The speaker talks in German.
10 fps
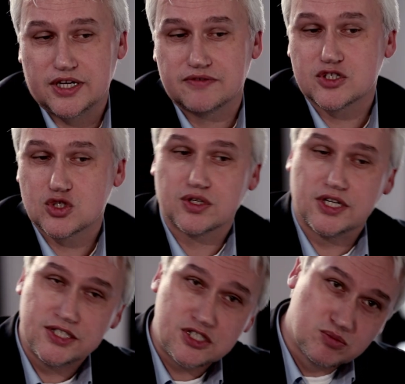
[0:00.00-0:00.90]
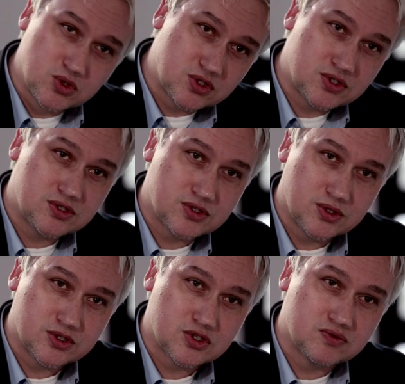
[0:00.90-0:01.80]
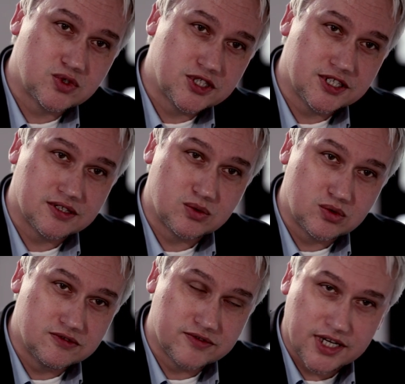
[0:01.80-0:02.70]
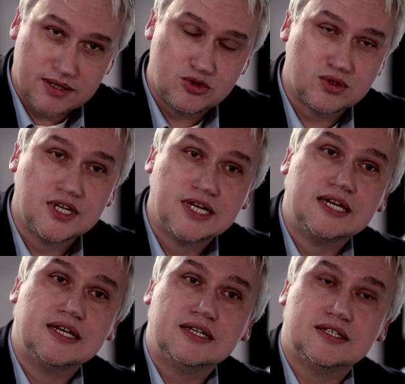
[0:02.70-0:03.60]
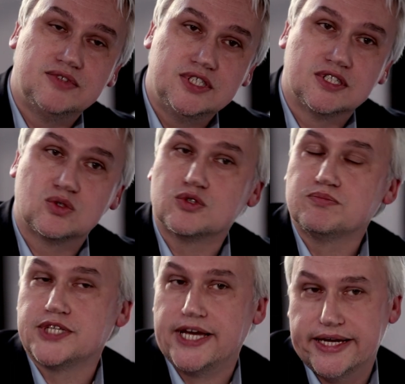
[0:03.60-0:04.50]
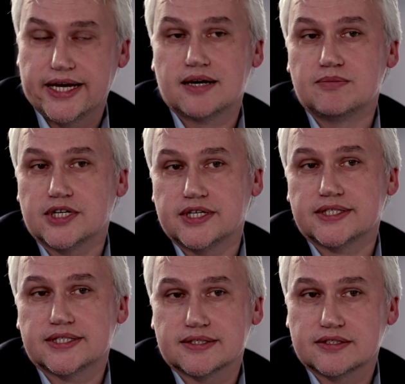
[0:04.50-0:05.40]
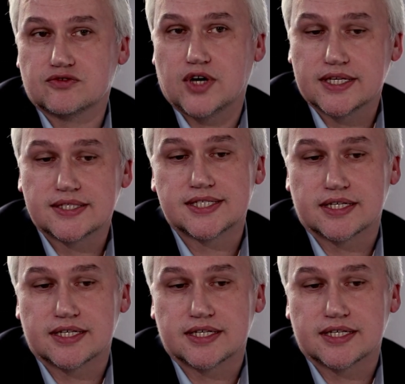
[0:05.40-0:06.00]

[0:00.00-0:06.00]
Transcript: Etwas Journalismus sollte sowohl in der guten Werbung wie in der guten PR-Arbeit äh, vorhanden